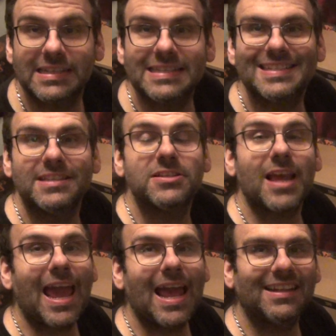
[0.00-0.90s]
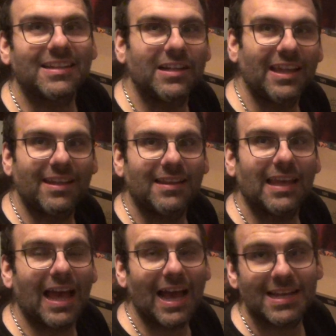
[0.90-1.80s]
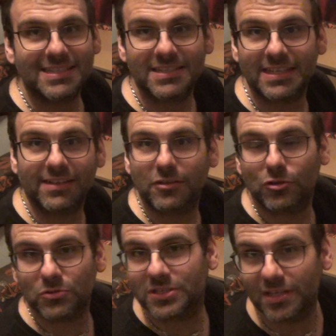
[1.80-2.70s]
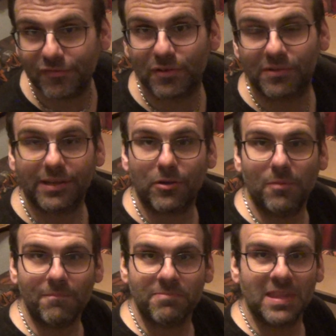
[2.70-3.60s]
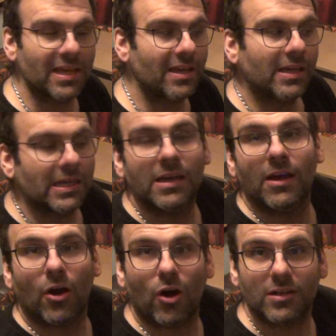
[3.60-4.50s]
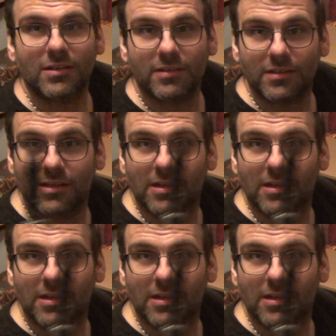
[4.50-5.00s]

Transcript: es ist endlich die heiß ersehnte große Lieferung gekommen und